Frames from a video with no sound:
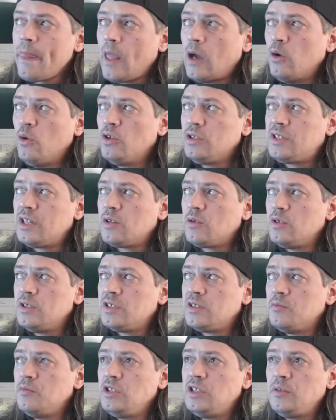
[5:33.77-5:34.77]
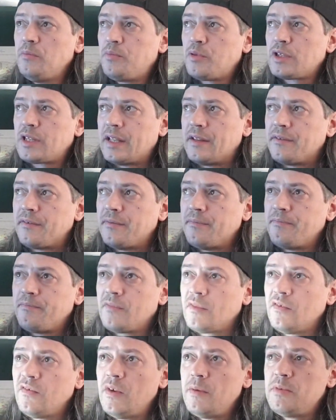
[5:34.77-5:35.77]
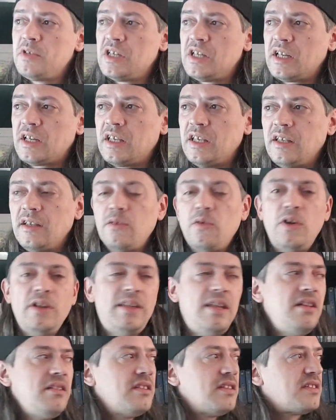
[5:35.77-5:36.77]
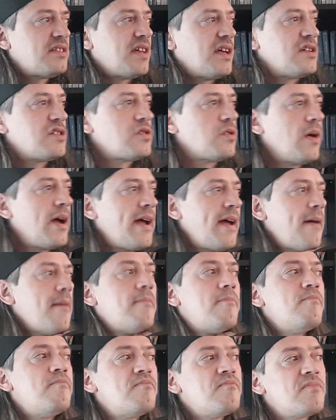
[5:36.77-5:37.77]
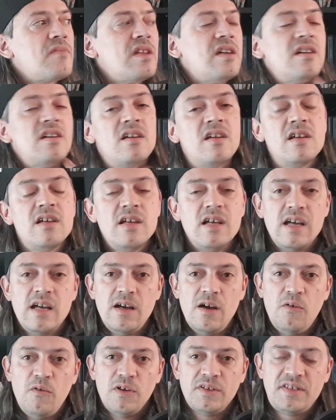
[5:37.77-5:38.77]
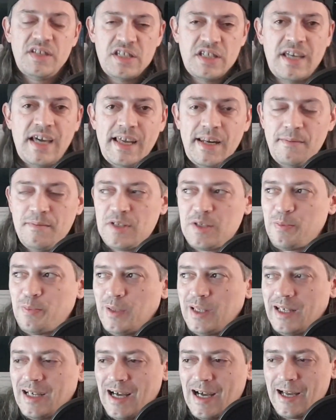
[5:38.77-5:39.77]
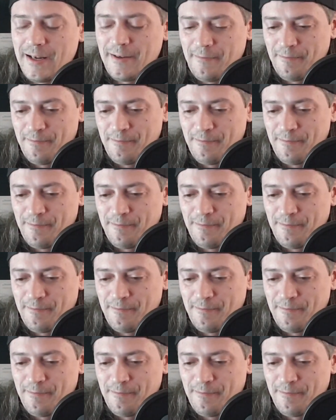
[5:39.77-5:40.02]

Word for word: outra coisa muito importante. Vamos ver aqui, 86, não é? Vocês querem me explicar